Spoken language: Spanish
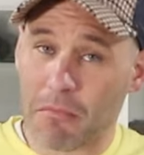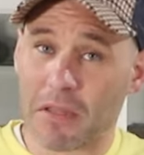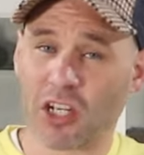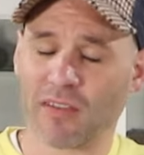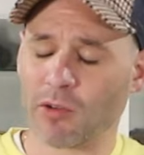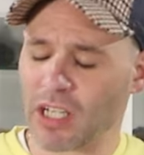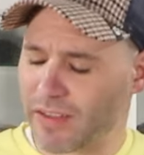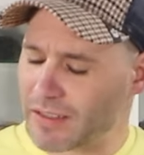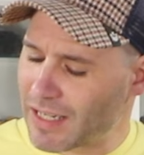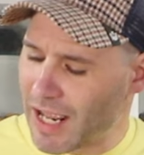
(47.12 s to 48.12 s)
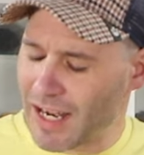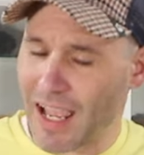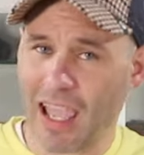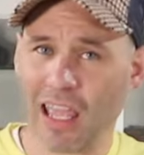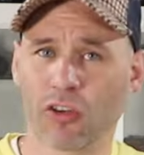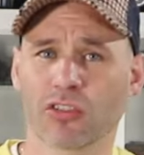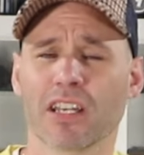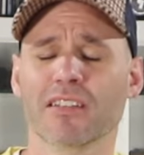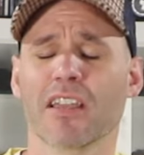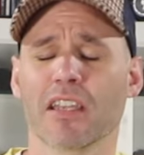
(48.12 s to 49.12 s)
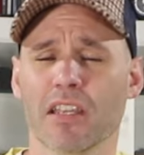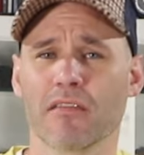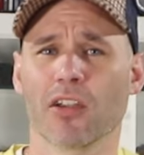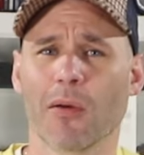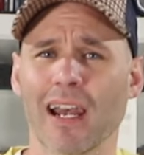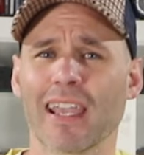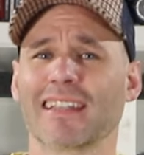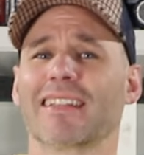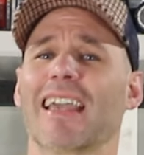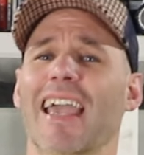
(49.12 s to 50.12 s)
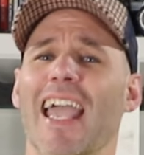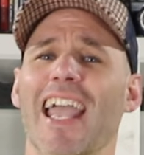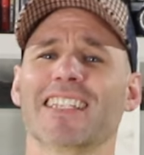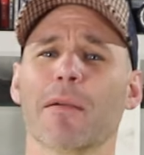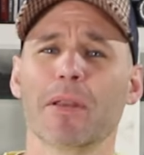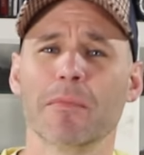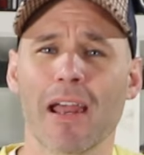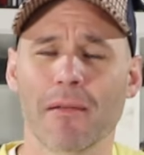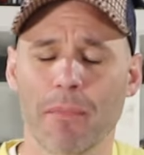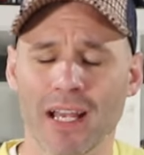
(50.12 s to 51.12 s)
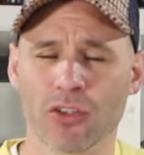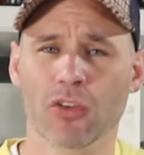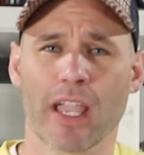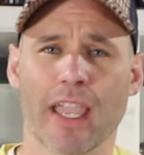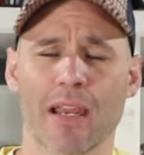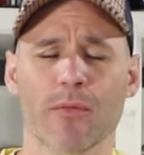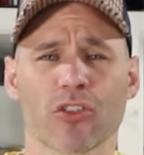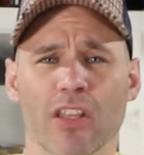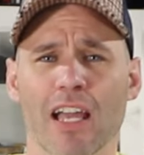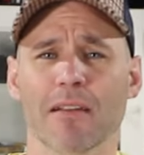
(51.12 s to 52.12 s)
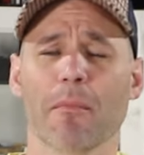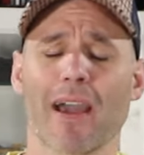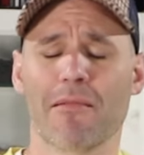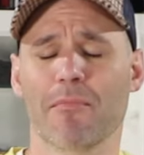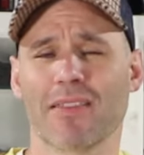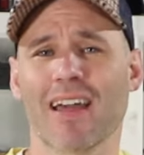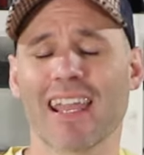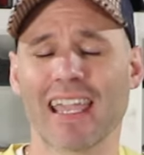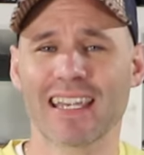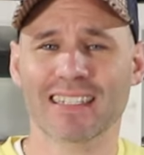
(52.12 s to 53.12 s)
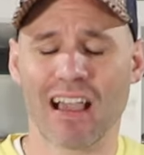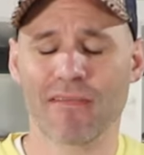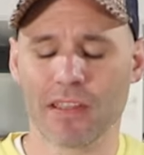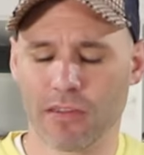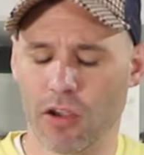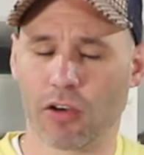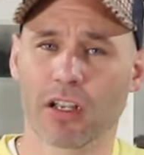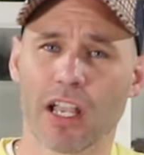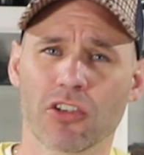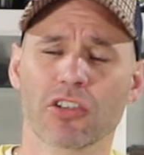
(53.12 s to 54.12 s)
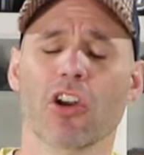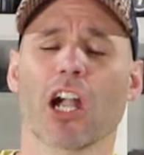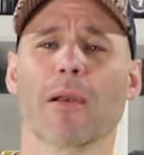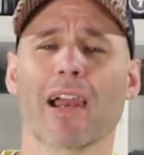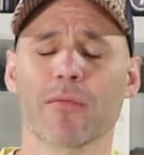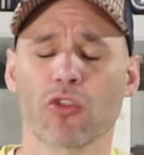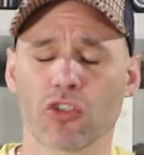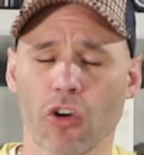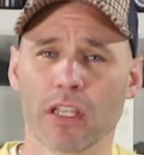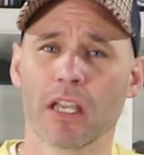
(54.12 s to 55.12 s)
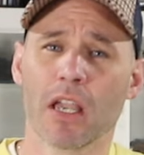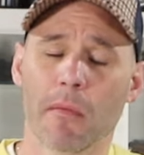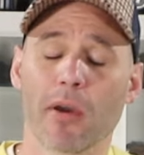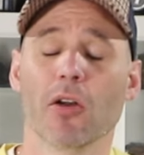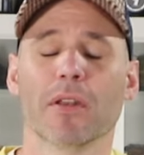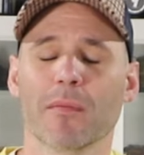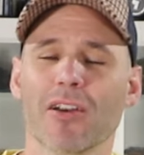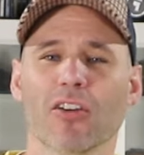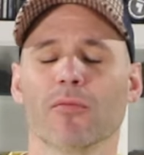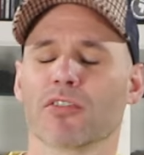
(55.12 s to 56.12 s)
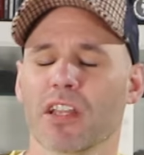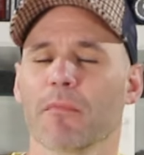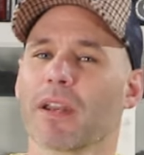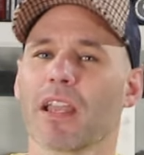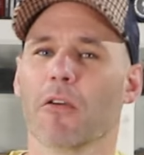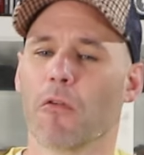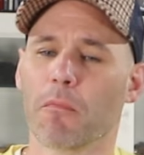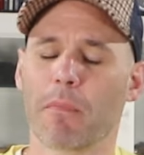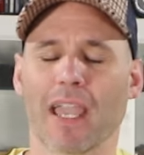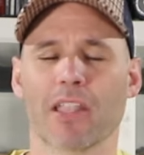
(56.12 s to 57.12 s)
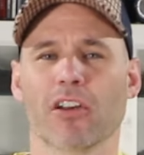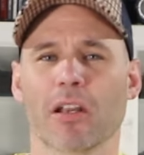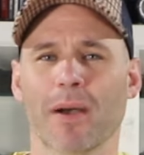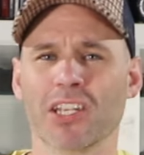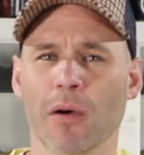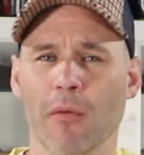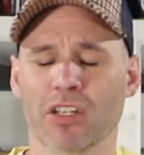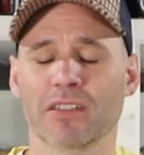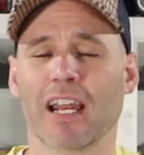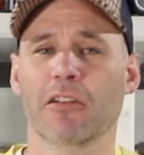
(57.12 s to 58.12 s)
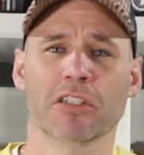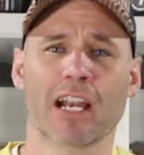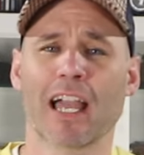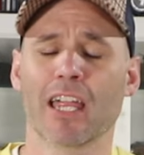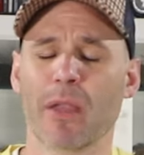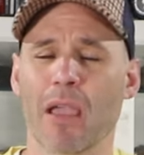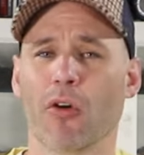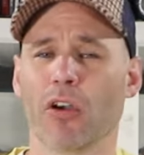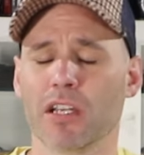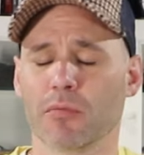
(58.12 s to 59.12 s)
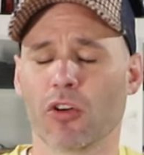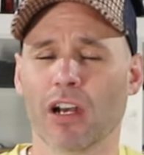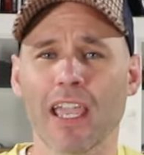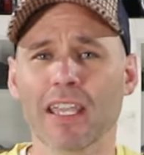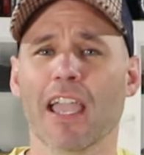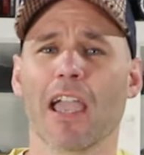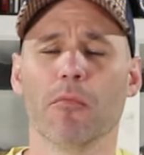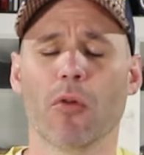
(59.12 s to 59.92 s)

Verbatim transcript: y nos vamos a centrar en los seis de inicio, ¿vale? ese primer paso que queremos dar para empezar en esta afición. Eso es de lo que hablaremos hoy. Pero primero, como siempre, un pequeño repaso. Vamos a entrar en nuestra academia de modelismo online, en